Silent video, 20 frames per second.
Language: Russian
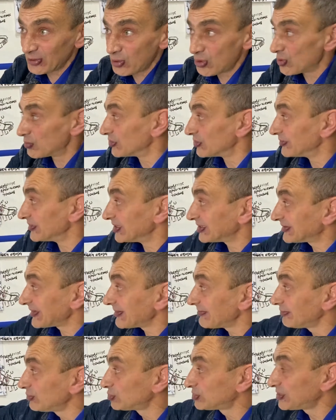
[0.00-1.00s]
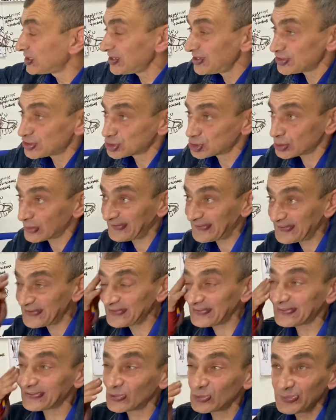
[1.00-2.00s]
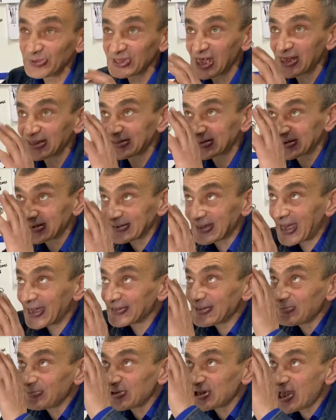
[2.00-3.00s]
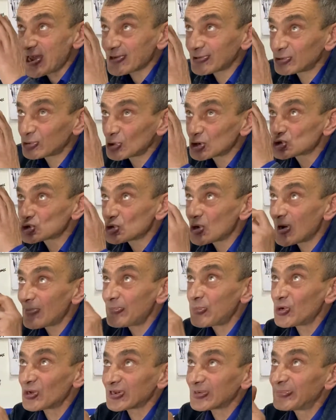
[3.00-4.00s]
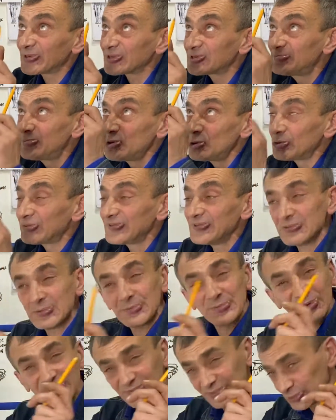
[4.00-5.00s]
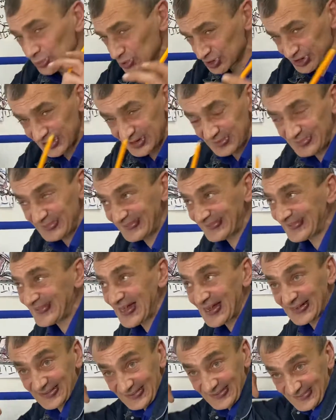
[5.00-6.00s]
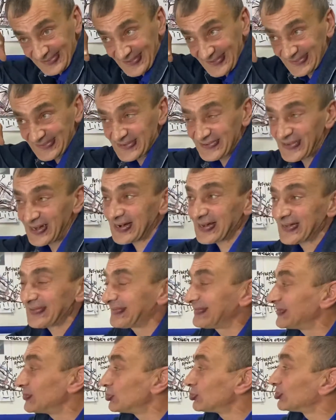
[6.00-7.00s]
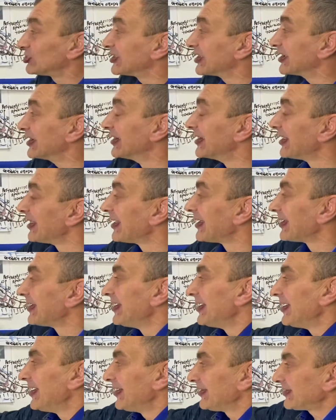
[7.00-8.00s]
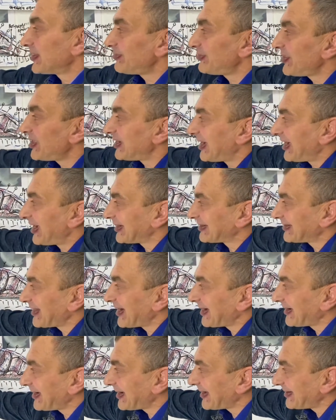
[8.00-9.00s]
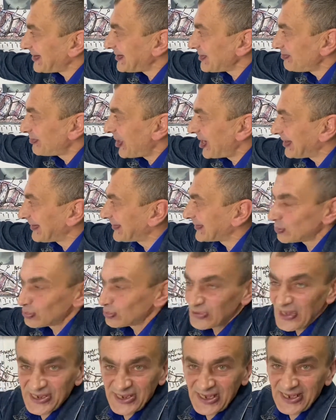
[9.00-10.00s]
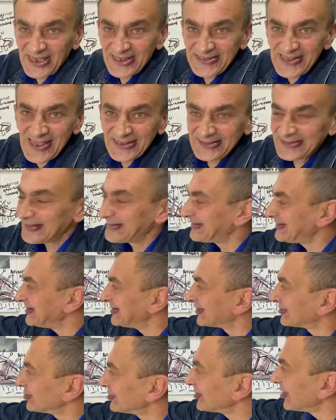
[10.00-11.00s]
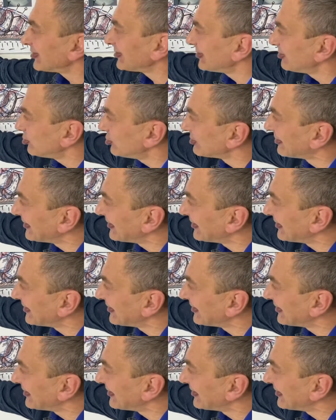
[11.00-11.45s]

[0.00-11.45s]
обуви. И там внутри еще синие супинаторы, они меняют точку опоры под плюсневыми в нужных местах, создавая разные углы. Теперь, а так как эти пальцы туда не хотят идти, то надо будет